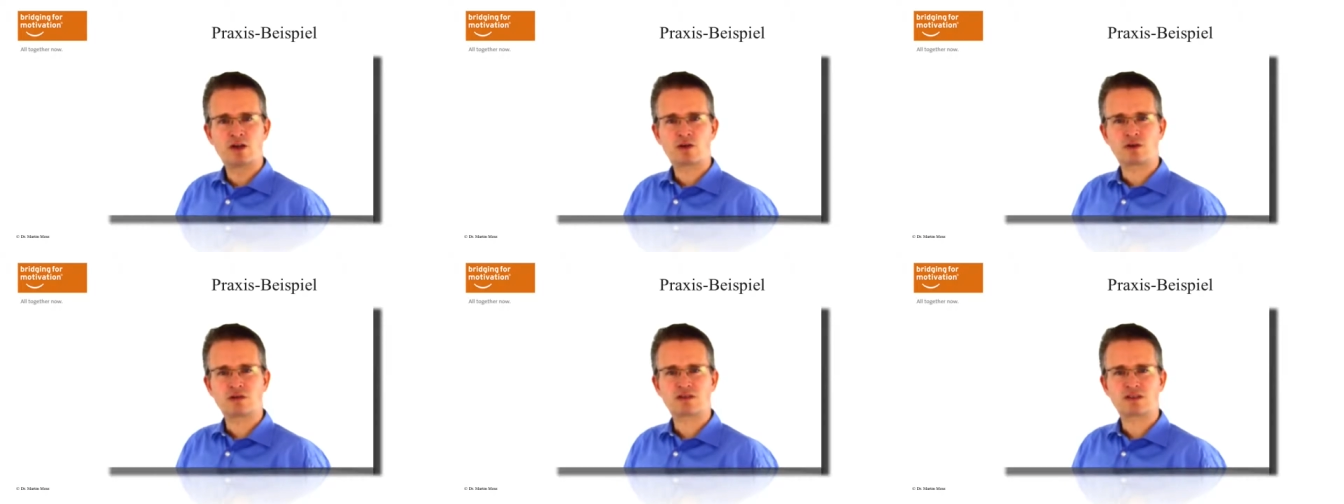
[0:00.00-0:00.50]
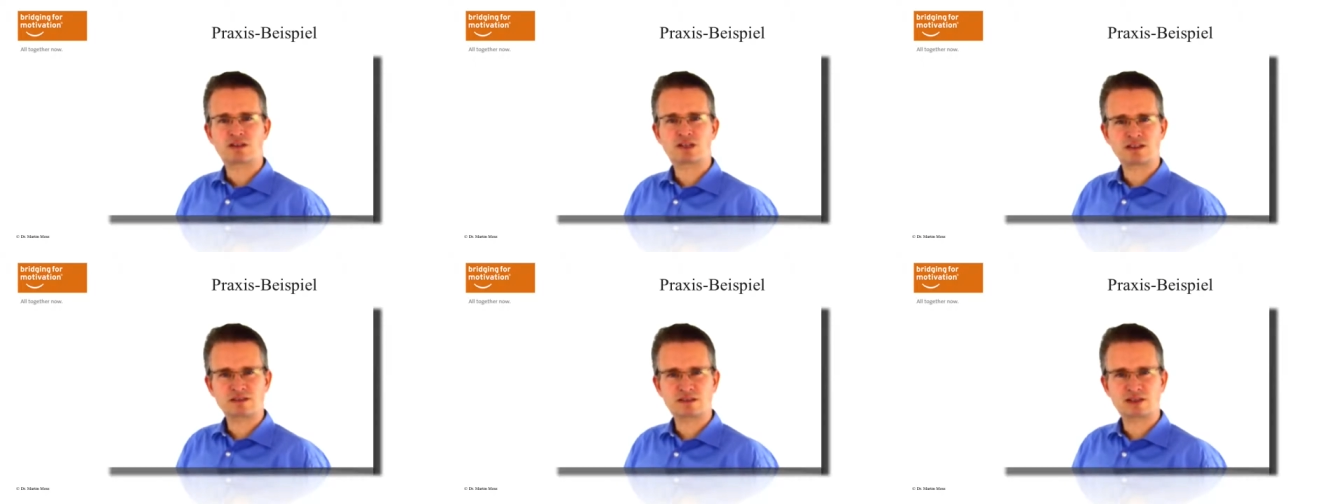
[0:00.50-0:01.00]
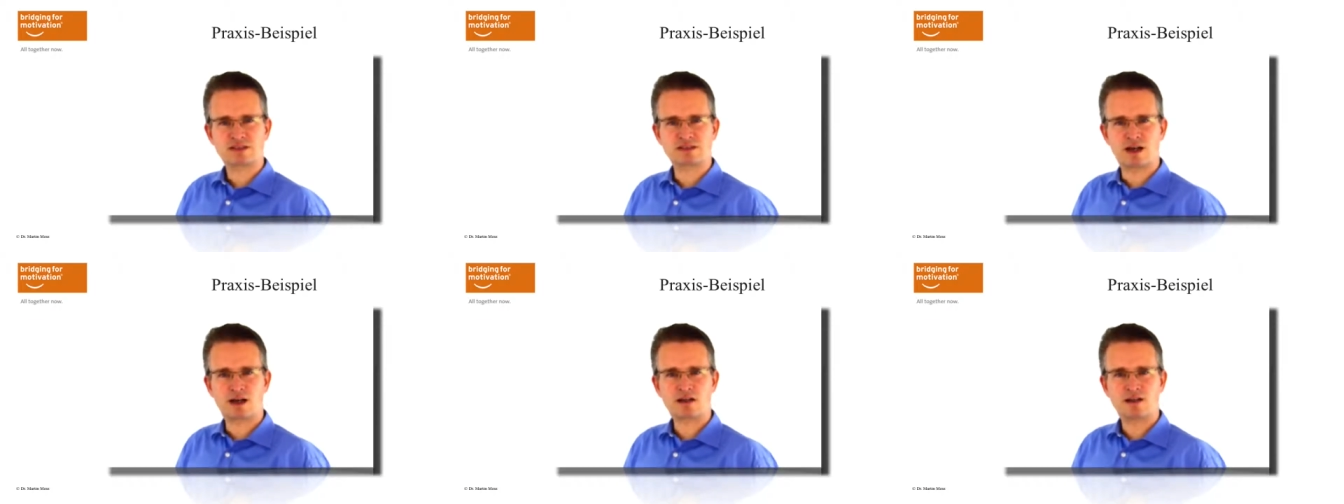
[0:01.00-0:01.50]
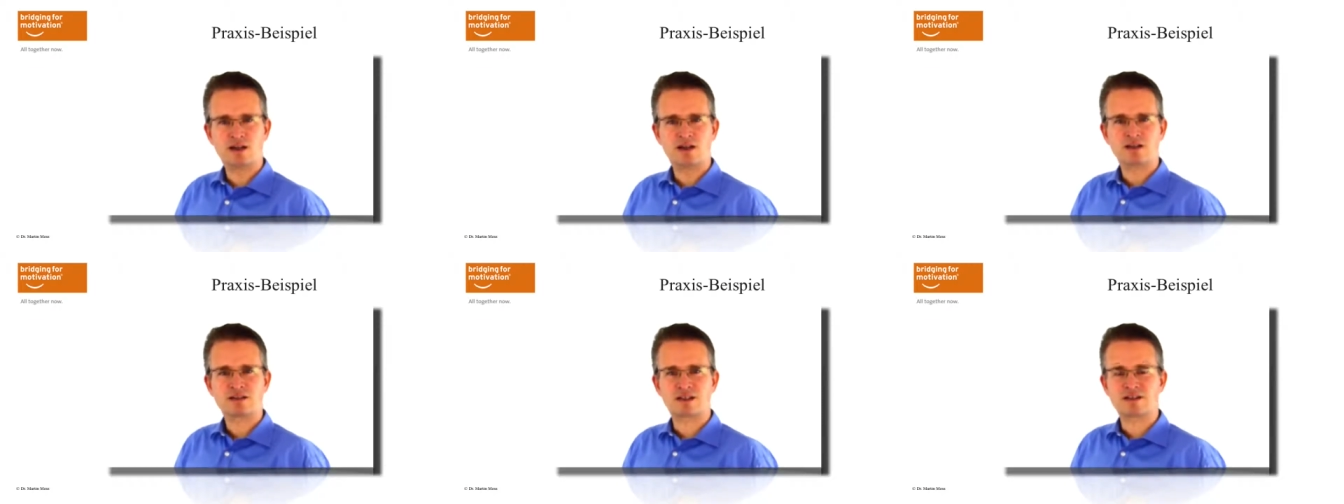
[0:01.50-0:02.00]
können Sie ganz klar sagen,
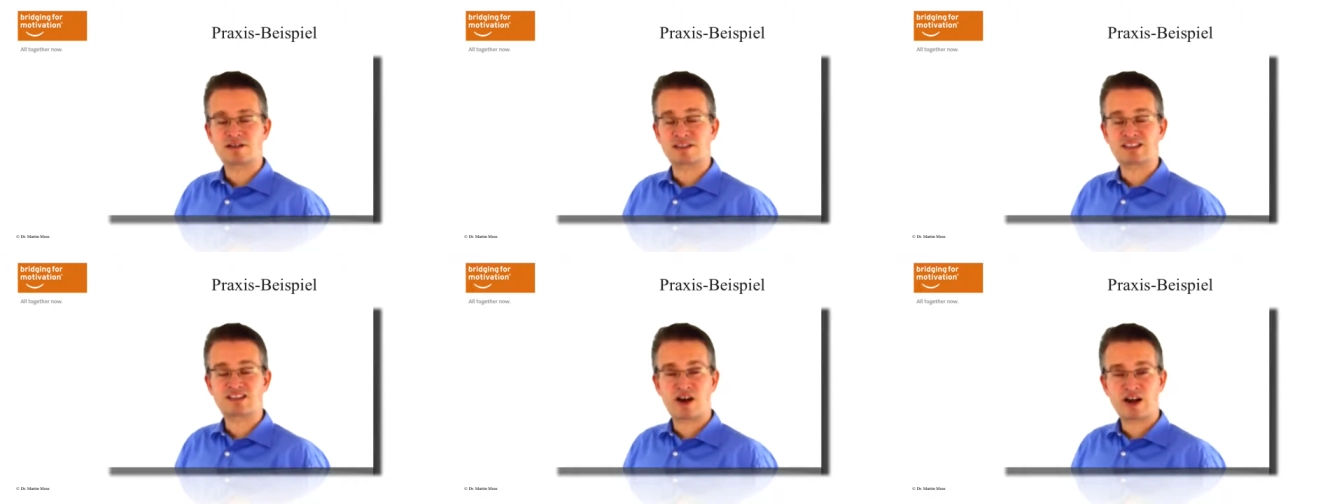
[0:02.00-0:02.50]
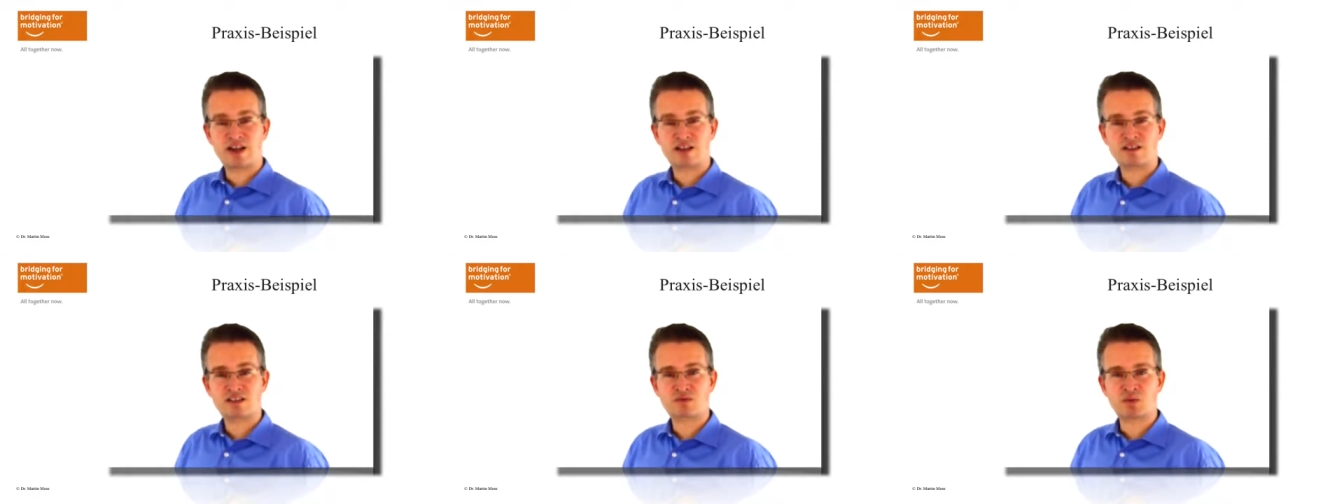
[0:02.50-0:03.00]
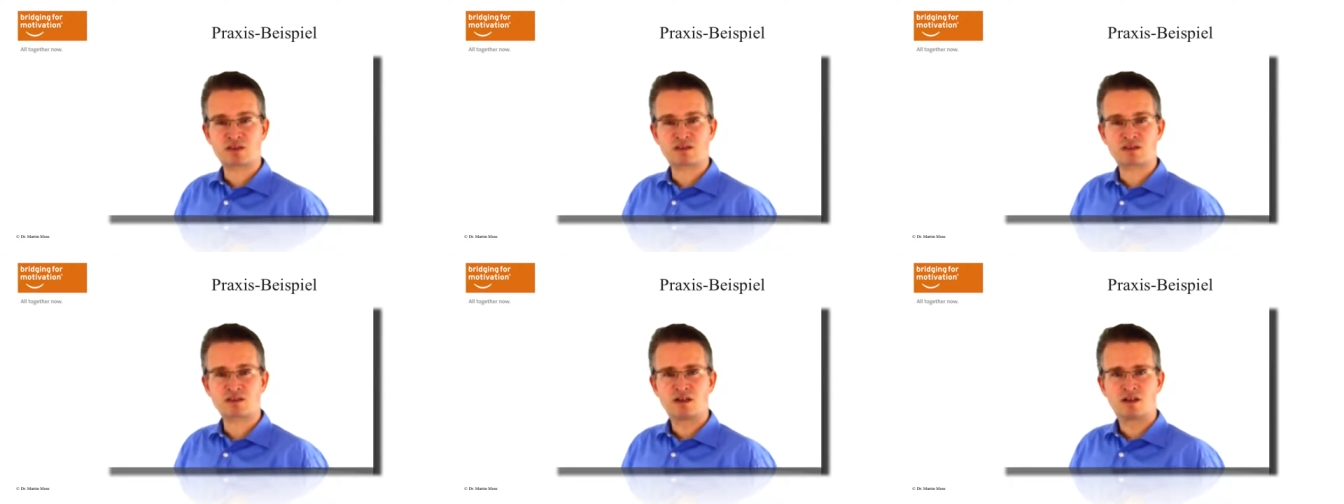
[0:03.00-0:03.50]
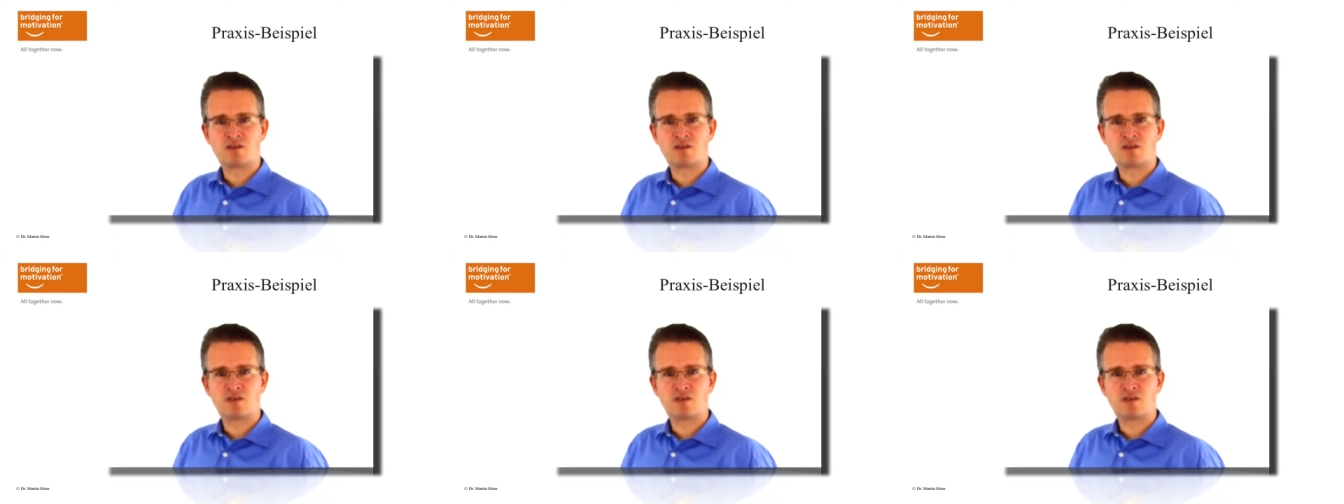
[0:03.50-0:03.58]
da ist seit zwei Jahren nichts passiert,